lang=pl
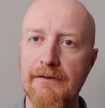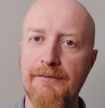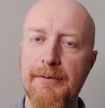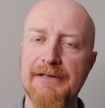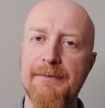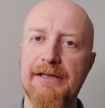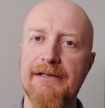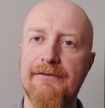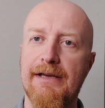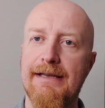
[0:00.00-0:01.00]
w
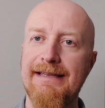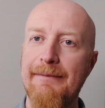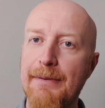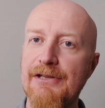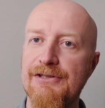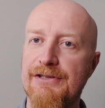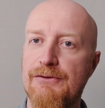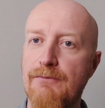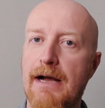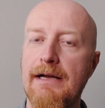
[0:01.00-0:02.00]
perspektywie nie będzie
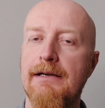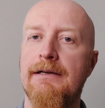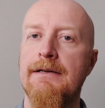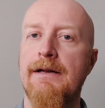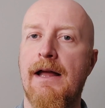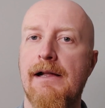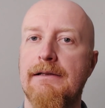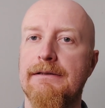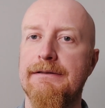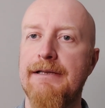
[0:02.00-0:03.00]
zła,
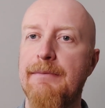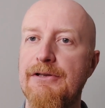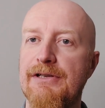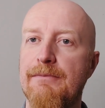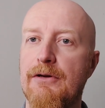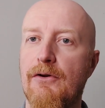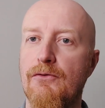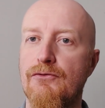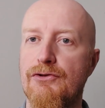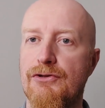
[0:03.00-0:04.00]
nie będziemy go
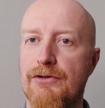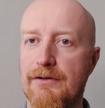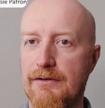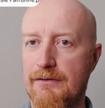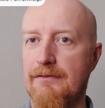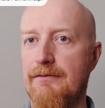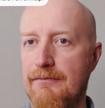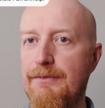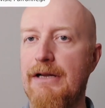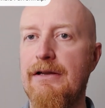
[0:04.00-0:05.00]
już y,
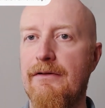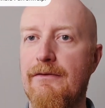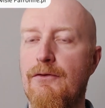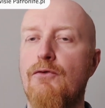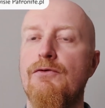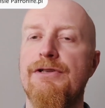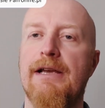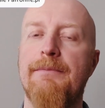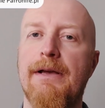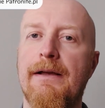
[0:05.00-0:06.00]
mieli wokół
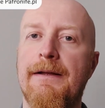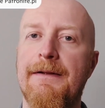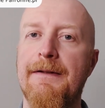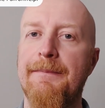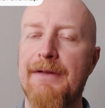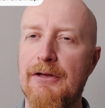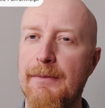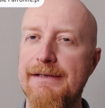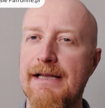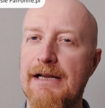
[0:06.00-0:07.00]
siebie.
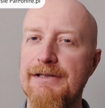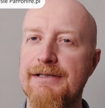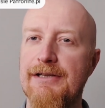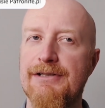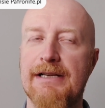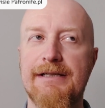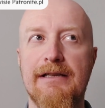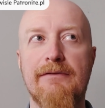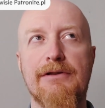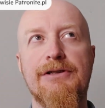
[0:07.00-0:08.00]
Natomiast na razie jest ten czas,
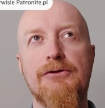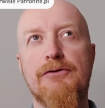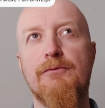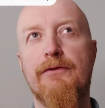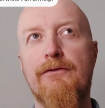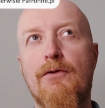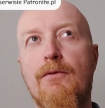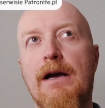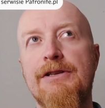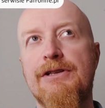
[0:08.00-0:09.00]
kiedy właśnie Jezus mówi:
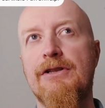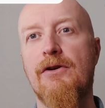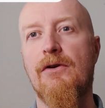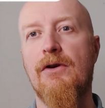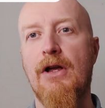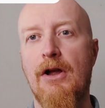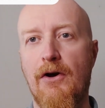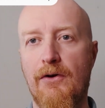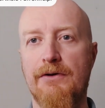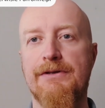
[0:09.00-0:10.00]
wołajcie do
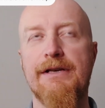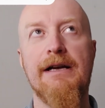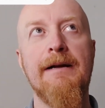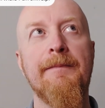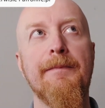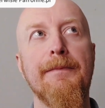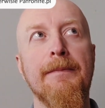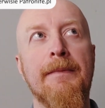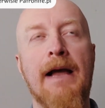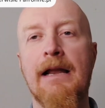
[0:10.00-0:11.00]
Ojca,
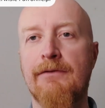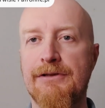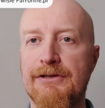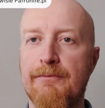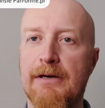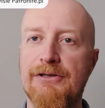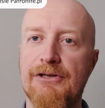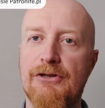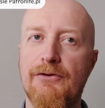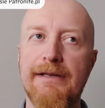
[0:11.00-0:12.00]
ale właśnie zobaczcie,
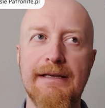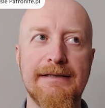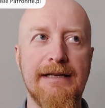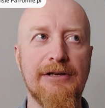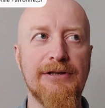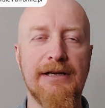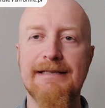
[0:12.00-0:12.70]
że to nie jest tak, że